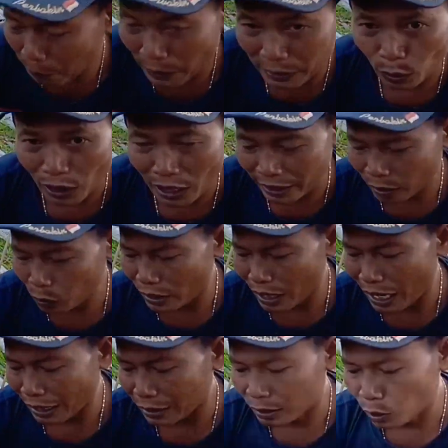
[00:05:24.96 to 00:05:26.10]
besok kan ini udah
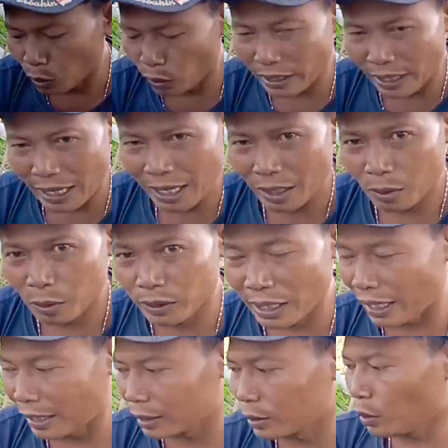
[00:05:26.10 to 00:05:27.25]
hancur ya udah
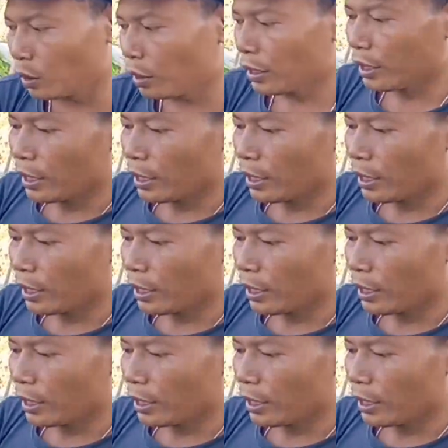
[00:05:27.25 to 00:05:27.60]
hancur